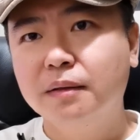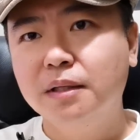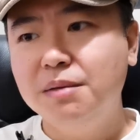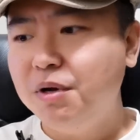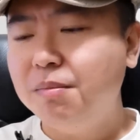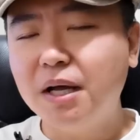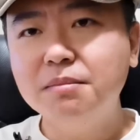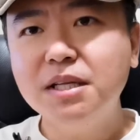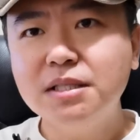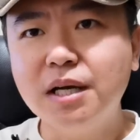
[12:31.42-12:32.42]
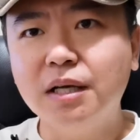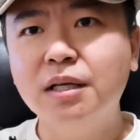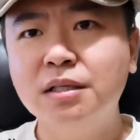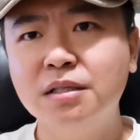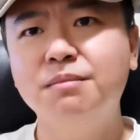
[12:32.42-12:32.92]
你不要把他们在想
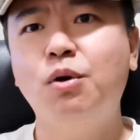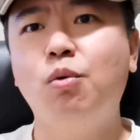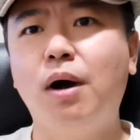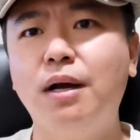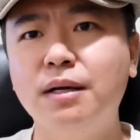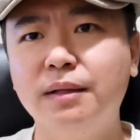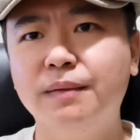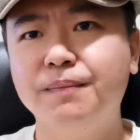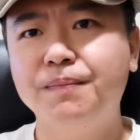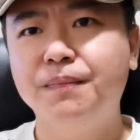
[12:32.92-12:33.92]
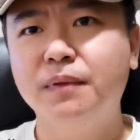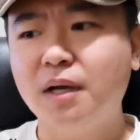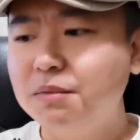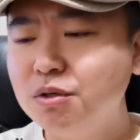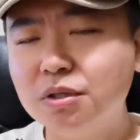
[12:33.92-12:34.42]
象是什么华人，他
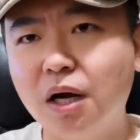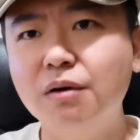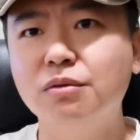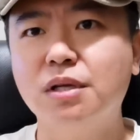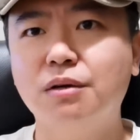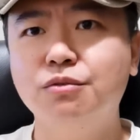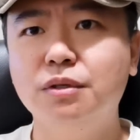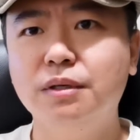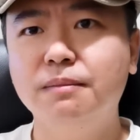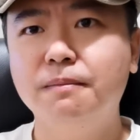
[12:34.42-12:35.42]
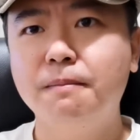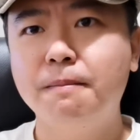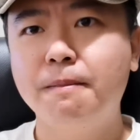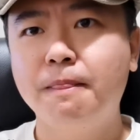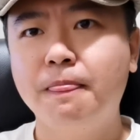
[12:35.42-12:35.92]
们就是昂鲁撒克逊人。
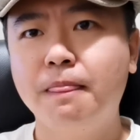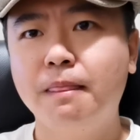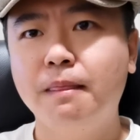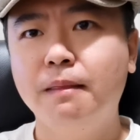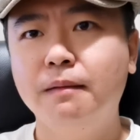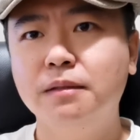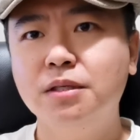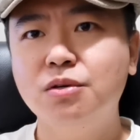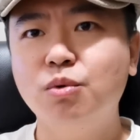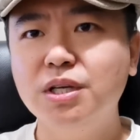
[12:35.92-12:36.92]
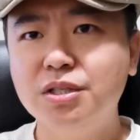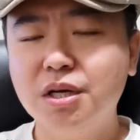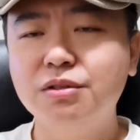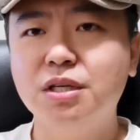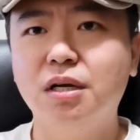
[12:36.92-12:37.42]
这是我一直
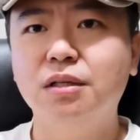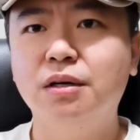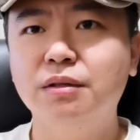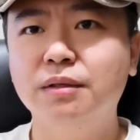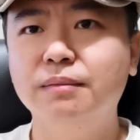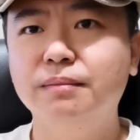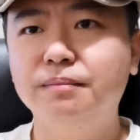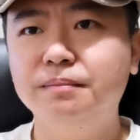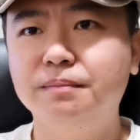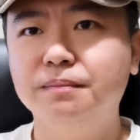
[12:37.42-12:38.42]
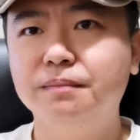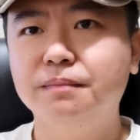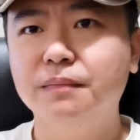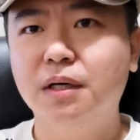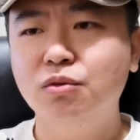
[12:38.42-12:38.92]
要强调的，
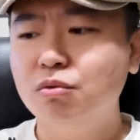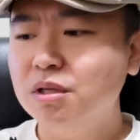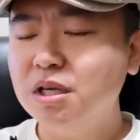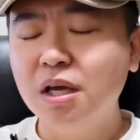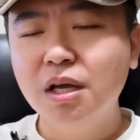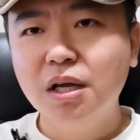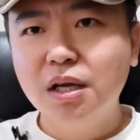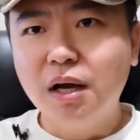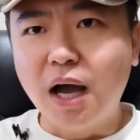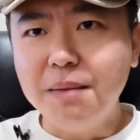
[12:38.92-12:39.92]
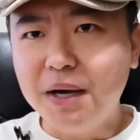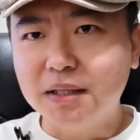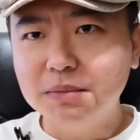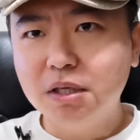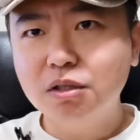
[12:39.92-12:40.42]
啊！如果你还把他
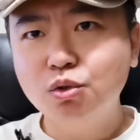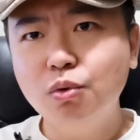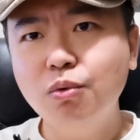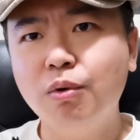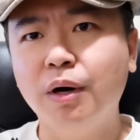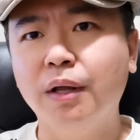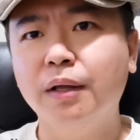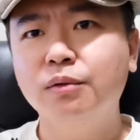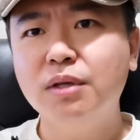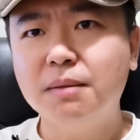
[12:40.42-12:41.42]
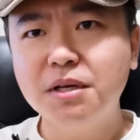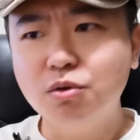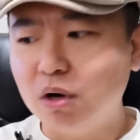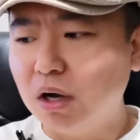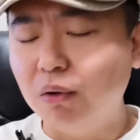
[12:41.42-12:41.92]
们当成中国人，对他们有
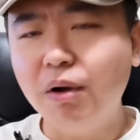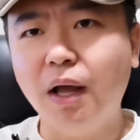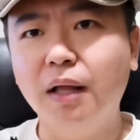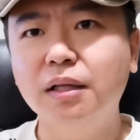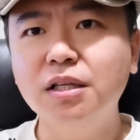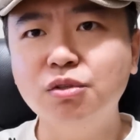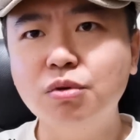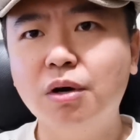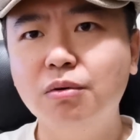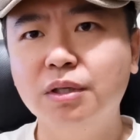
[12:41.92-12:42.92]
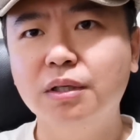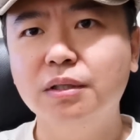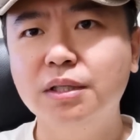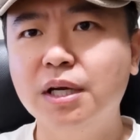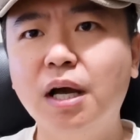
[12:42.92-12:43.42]
好感，那你最后呢？
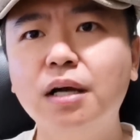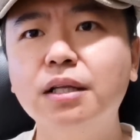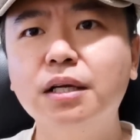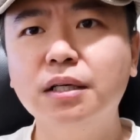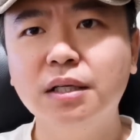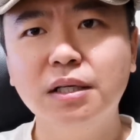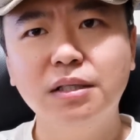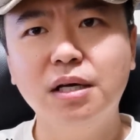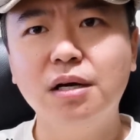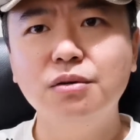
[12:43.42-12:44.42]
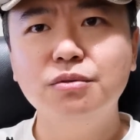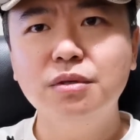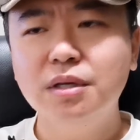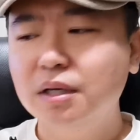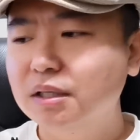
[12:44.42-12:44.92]
你看看那个杨恒
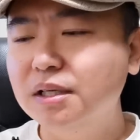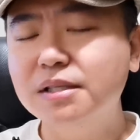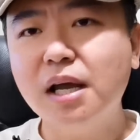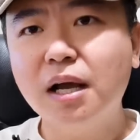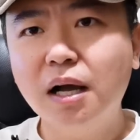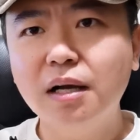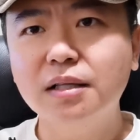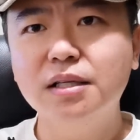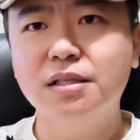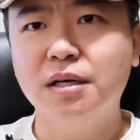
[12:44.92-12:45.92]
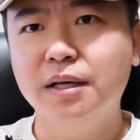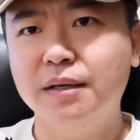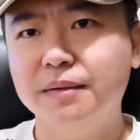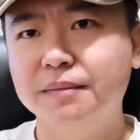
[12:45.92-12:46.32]
军，你再看看那个程磊，